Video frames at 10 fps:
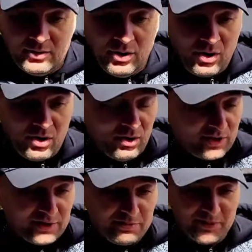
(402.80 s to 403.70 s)
О,
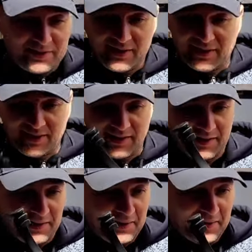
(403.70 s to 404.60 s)
Господи!
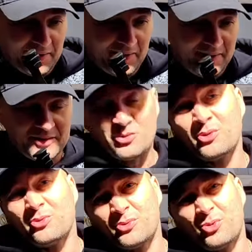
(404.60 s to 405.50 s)

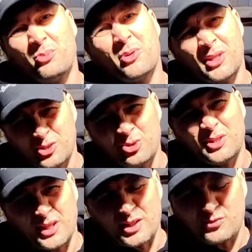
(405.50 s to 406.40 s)
Ну, думаю, на
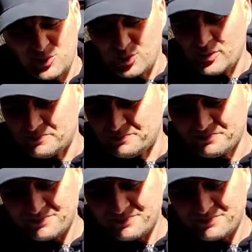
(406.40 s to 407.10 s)
сегодня, наверное, все.